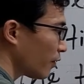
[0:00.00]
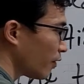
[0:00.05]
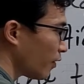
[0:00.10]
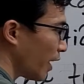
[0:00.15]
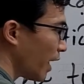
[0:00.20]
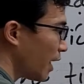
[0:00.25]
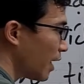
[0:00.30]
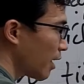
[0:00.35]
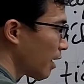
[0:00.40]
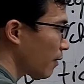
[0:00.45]

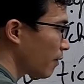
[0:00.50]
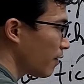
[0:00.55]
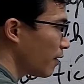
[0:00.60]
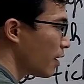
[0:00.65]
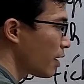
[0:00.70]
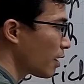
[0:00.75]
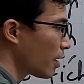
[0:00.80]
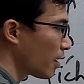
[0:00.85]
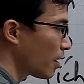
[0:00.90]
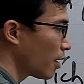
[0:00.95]
vẽ hình lập
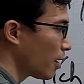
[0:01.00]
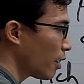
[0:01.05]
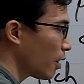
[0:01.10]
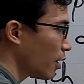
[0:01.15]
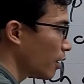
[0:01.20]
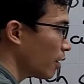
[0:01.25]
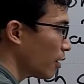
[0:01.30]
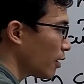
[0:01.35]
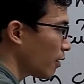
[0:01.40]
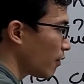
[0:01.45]
phương
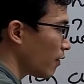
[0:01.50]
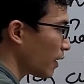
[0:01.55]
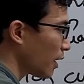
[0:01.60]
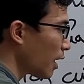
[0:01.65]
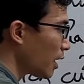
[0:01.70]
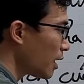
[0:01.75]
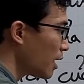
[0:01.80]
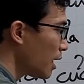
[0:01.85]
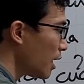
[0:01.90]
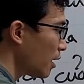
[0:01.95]
và
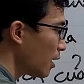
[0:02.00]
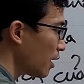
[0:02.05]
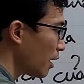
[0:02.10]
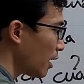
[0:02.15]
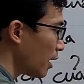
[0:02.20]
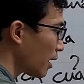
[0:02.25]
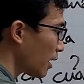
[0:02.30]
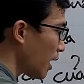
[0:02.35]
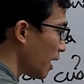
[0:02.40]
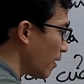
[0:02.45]
tất nhiên
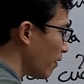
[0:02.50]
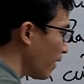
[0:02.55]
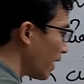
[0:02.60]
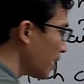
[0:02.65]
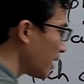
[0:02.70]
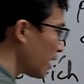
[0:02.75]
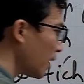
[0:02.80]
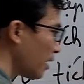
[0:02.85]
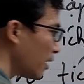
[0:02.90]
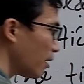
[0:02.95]
để
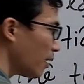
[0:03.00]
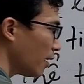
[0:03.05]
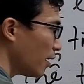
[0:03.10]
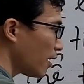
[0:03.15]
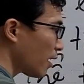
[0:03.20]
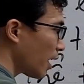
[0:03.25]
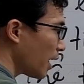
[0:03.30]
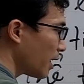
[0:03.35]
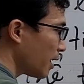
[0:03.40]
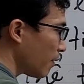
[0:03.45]
vẽ ra
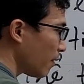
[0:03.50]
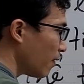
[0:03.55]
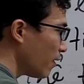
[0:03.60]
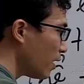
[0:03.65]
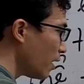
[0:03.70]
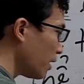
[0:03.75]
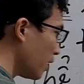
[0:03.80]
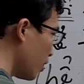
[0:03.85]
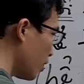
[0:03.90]
được hình lập phương